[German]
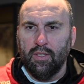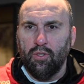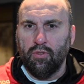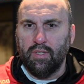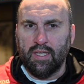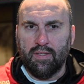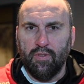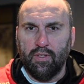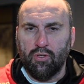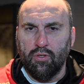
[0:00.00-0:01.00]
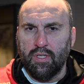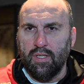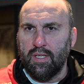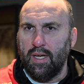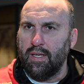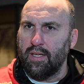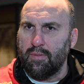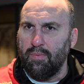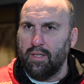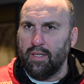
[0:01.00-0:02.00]
Und das wird der Schlüssel sein,
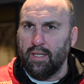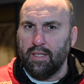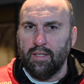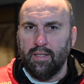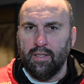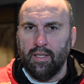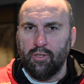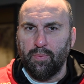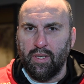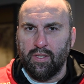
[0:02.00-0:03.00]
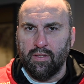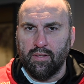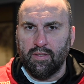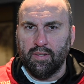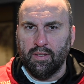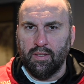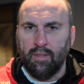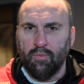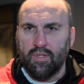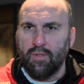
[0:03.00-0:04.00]
dass man da äh, entsprechend äh,
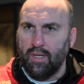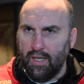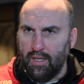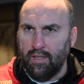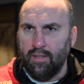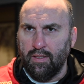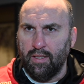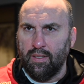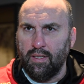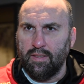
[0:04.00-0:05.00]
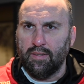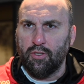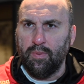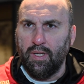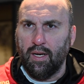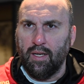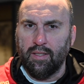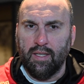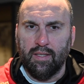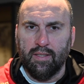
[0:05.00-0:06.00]
emotional an, an, an, dieses Spiel
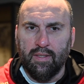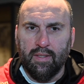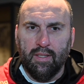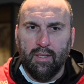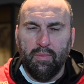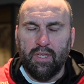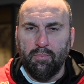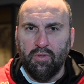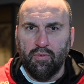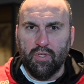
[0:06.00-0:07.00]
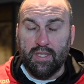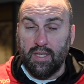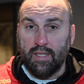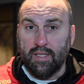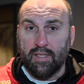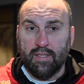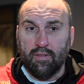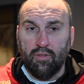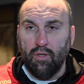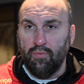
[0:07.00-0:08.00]
herangeht, mit dem Bewusstsein, dass es
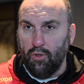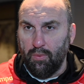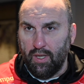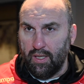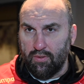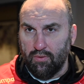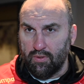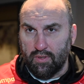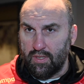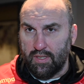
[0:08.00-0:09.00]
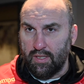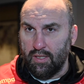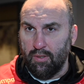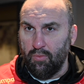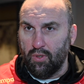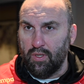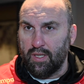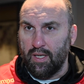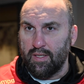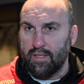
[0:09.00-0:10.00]
eine tolle
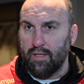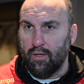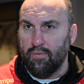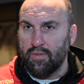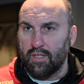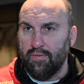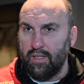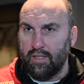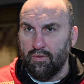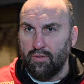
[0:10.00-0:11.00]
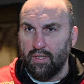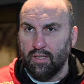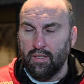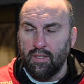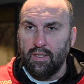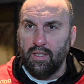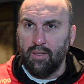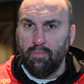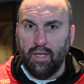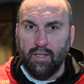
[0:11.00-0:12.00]
Vorbereitungsmöglichkeit äh, ist, auch auf unser Qualiturnier
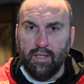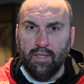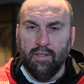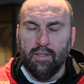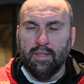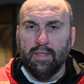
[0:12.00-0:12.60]
in Berlin.